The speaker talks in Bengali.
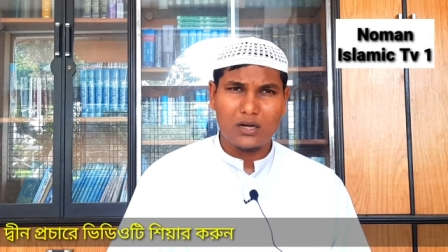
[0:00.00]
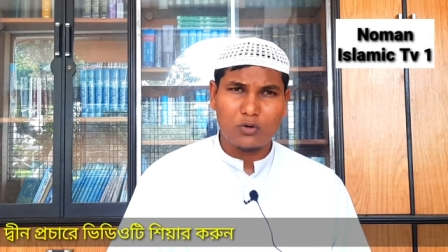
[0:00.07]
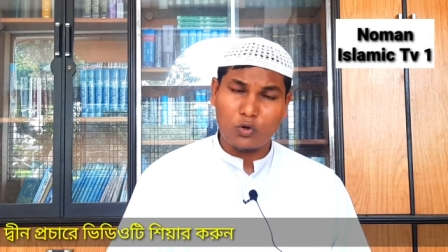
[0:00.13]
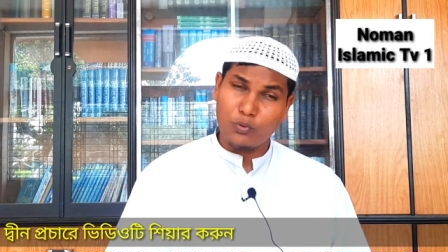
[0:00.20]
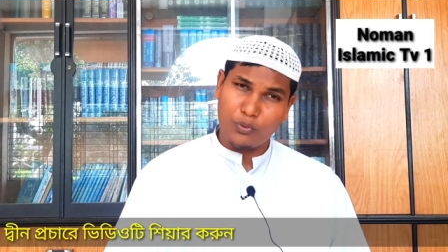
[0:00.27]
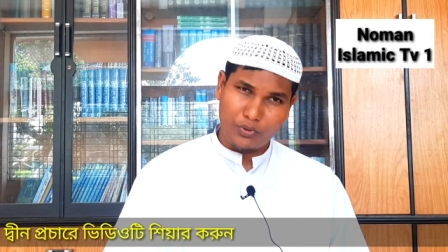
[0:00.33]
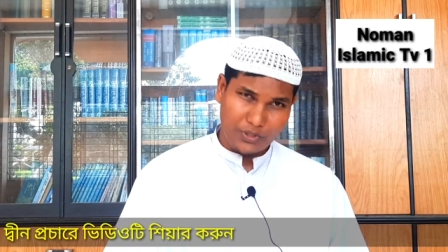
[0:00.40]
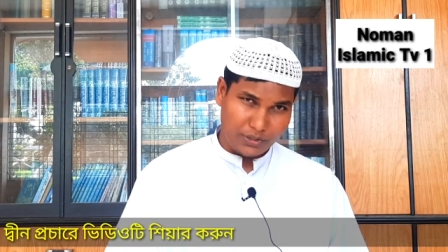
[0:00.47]

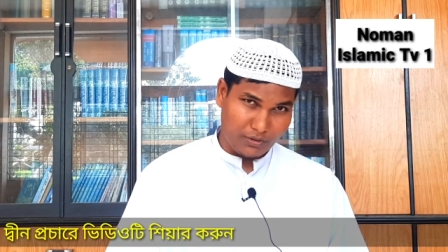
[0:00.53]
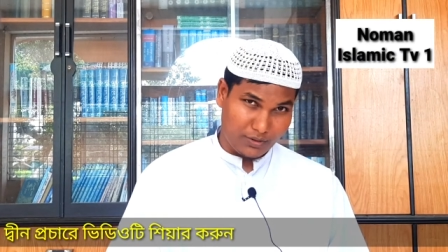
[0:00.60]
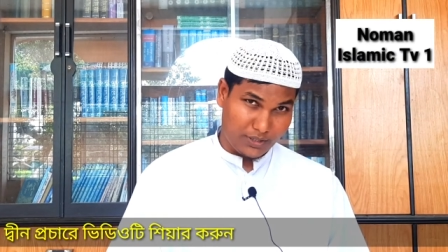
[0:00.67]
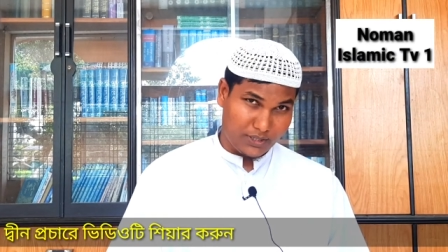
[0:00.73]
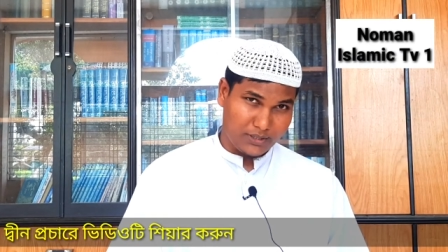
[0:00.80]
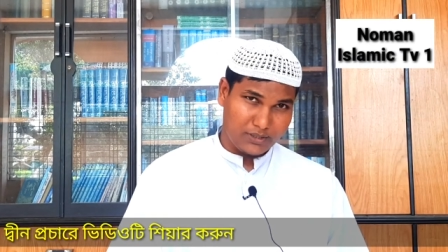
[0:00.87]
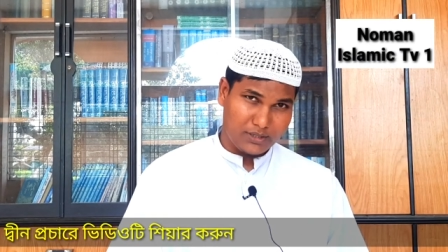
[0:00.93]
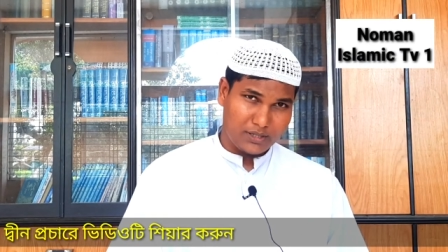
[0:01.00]
কুফরি করে
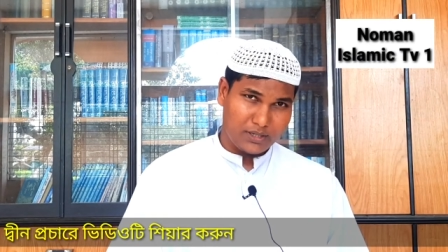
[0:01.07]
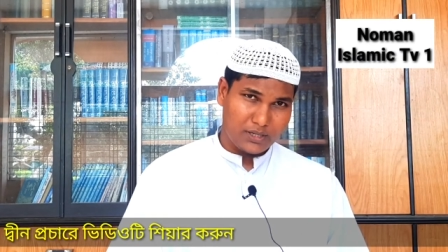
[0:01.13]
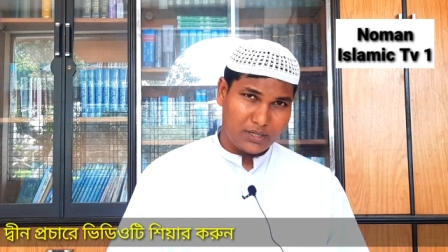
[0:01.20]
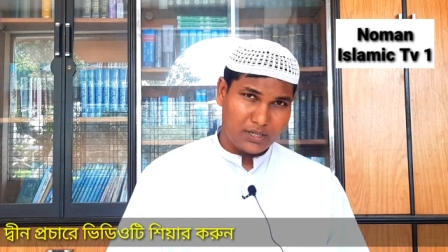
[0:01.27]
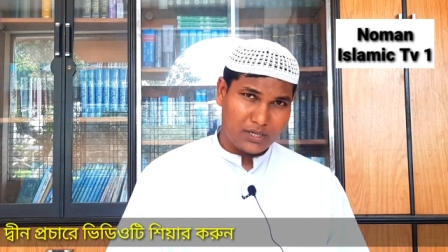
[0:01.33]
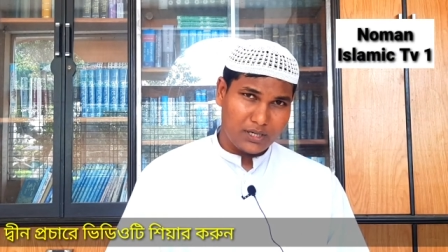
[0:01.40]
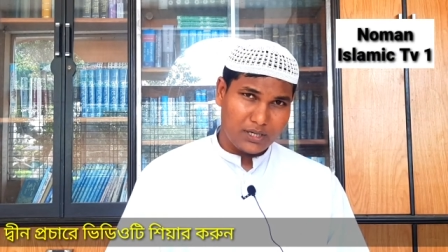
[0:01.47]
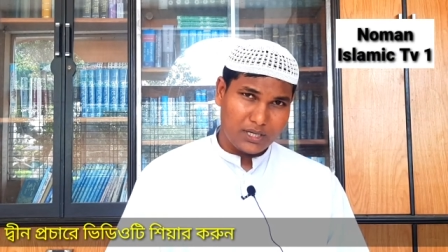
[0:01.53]

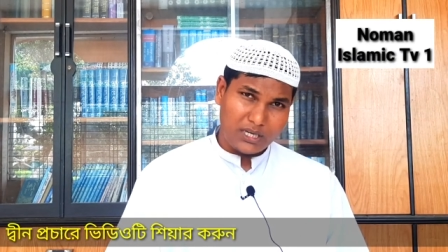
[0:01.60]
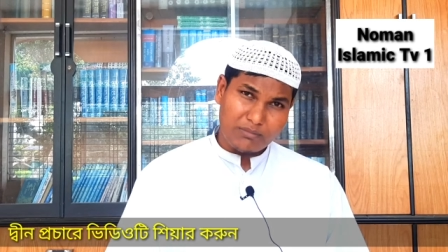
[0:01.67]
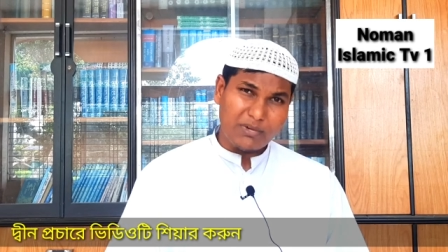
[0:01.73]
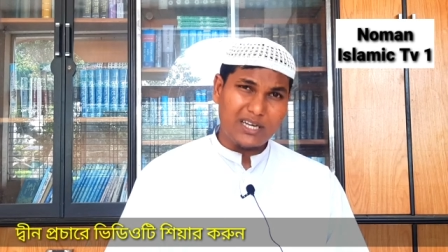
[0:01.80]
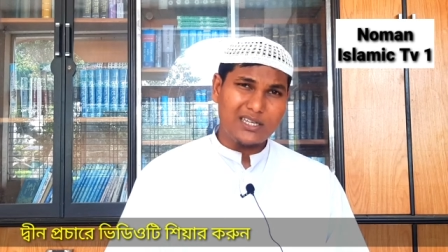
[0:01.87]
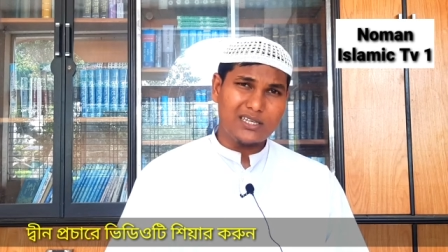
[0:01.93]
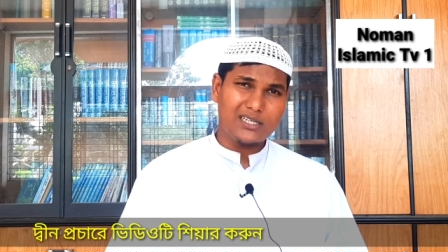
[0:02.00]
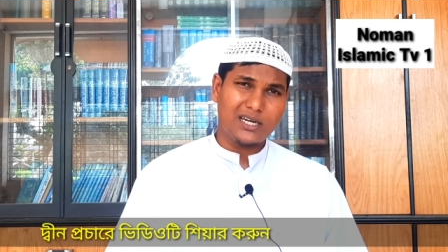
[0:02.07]

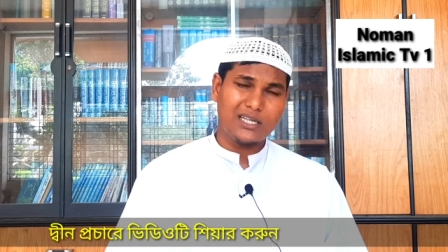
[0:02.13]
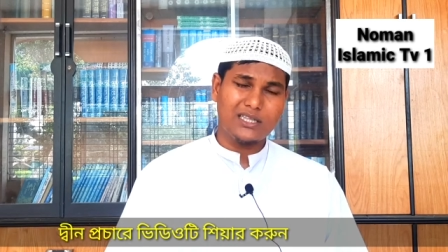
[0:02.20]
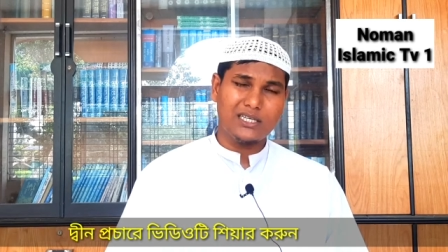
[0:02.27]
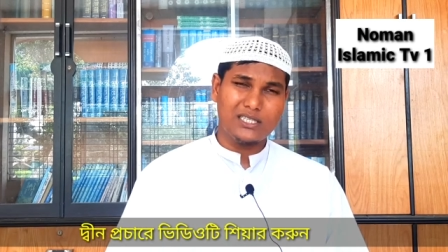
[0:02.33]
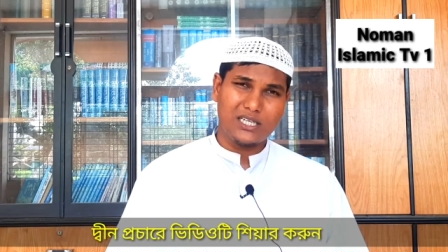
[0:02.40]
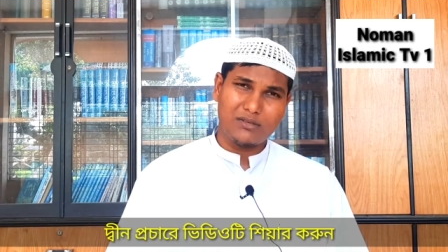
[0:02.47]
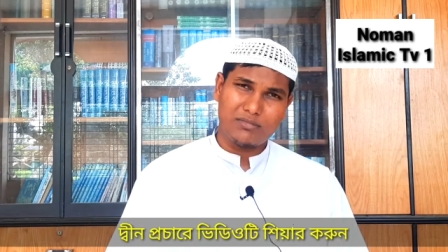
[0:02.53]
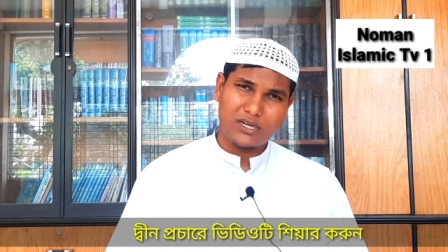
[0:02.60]
ইমানের সাথে
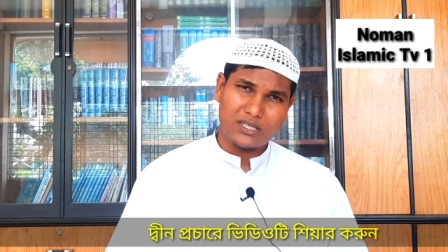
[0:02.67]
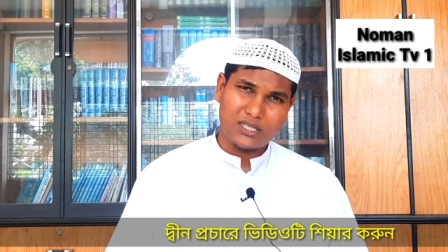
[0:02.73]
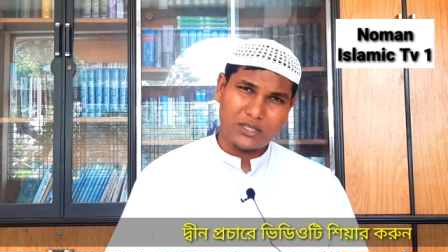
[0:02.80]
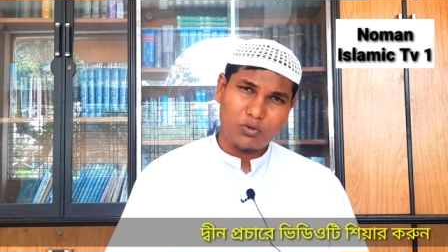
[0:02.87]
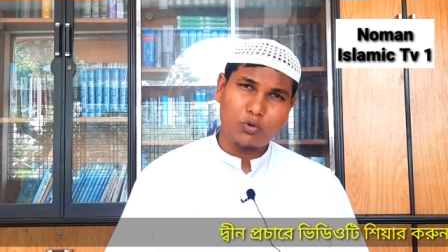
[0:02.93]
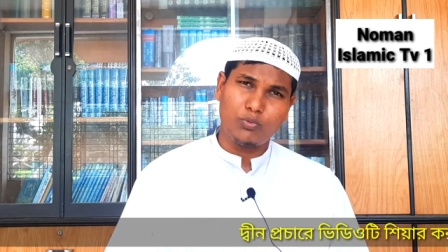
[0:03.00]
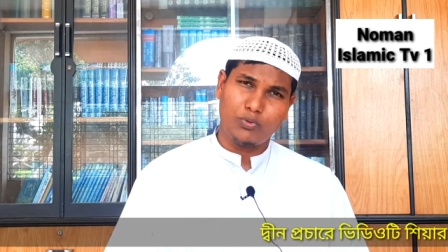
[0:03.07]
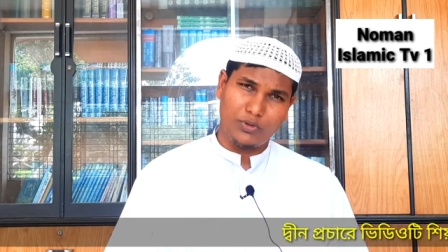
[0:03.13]
যেই ব্যক্তি
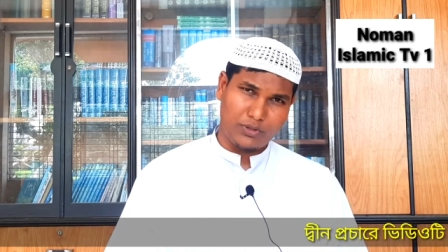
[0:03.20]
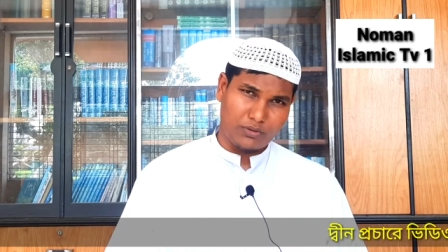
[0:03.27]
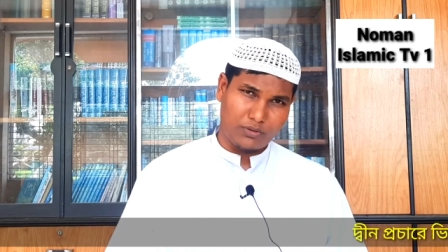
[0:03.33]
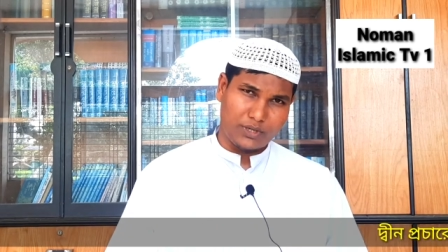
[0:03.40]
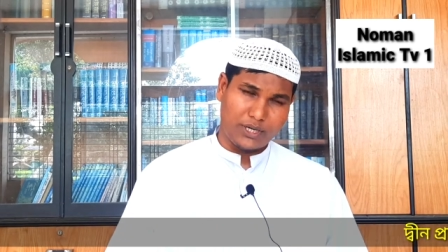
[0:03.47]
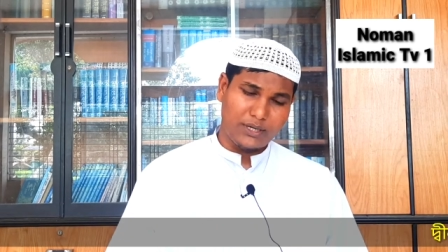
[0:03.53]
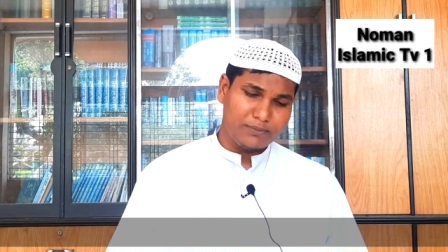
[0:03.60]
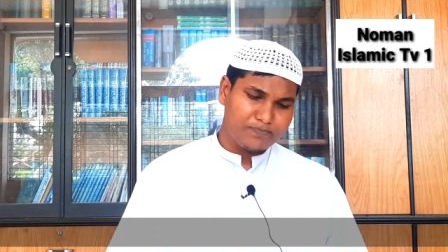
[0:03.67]
কুফরি
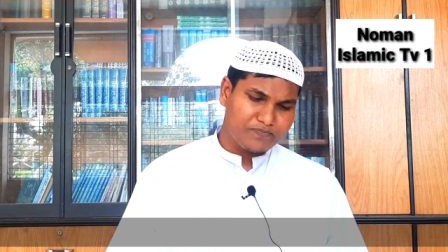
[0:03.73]
করে